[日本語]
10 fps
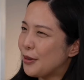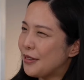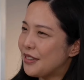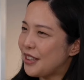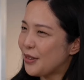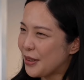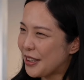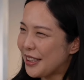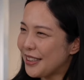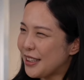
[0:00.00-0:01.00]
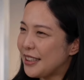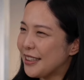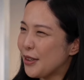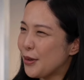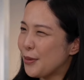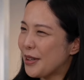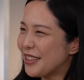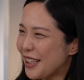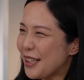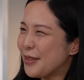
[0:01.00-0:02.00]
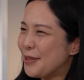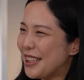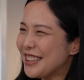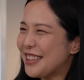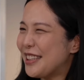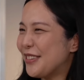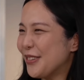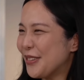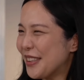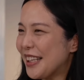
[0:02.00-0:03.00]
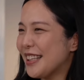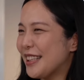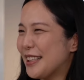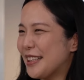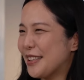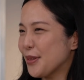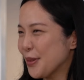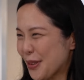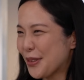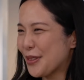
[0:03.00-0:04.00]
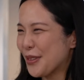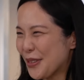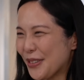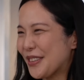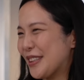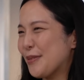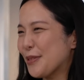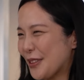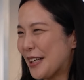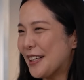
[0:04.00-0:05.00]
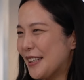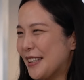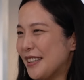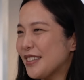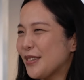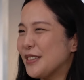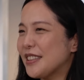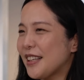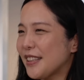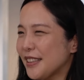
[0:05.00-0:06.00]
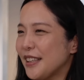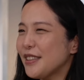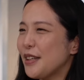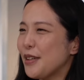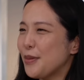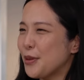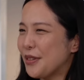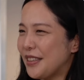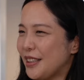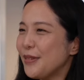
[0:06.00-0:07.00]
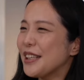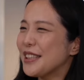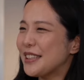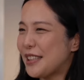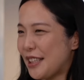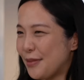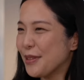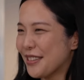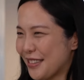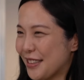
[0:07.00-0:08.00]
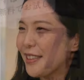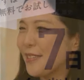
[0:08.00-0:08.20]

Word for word: うゼロから何かをまるで生み出しているような想像力想像力っていうものが出てくるんじゃないかなって思ったりはしています。